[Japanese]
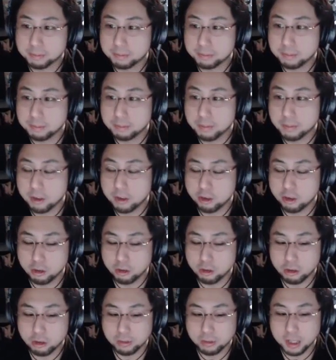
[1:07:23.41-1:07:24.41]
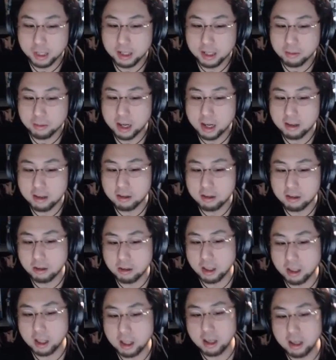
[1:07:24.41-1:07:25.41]
職場でも半袖
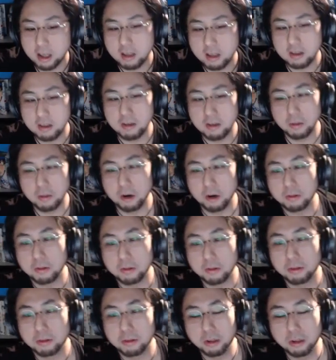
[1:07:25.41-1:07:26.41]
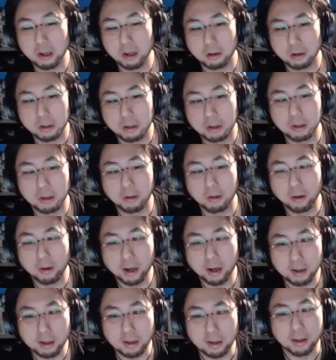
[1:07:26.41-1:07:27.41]
でいつも服着ろって怒られて
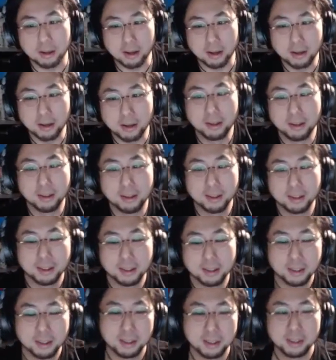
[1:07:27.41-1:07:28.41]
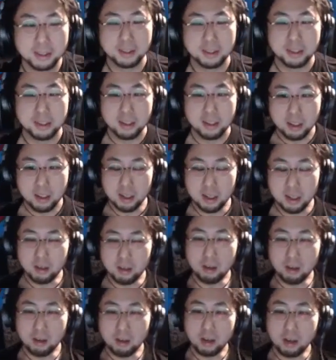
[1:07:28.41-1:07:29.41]
るね。昨日
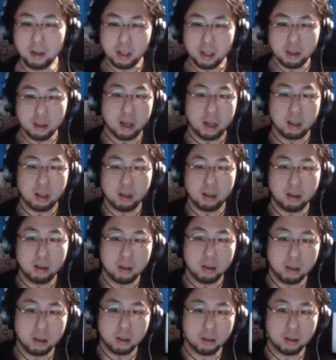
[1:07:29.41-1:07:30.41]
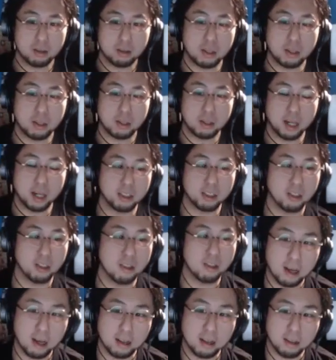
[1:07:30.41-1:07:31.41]
はだけどあれだよ。会社で
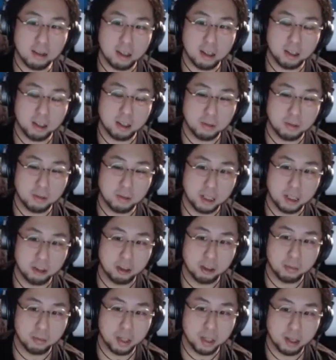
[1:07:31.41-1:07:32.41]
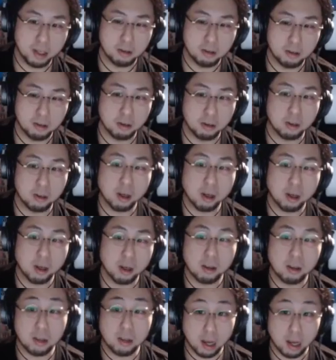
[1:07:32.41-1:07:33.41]
さ、朝一番で準備体操するんだけど
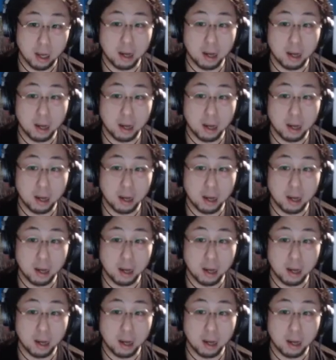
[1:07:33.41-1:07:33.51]
さ、